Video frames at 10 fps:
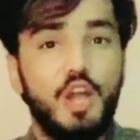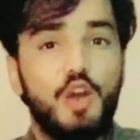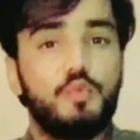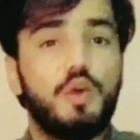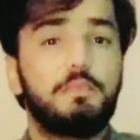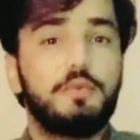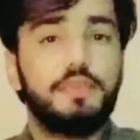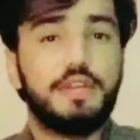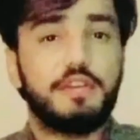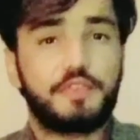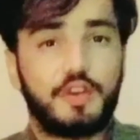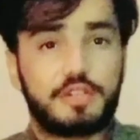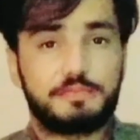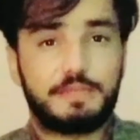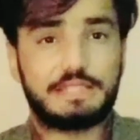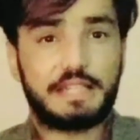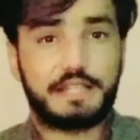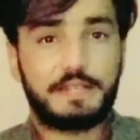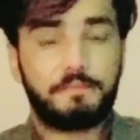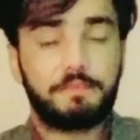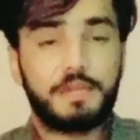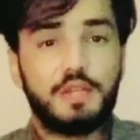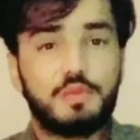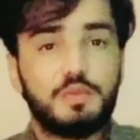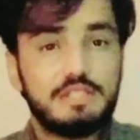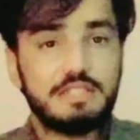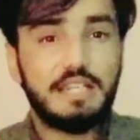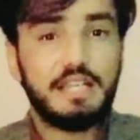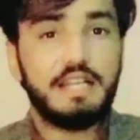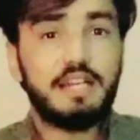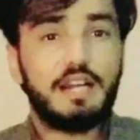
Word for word: वो आपको फ्री ऑफ कॉस्ट मिल जाएंगी तो इसलिए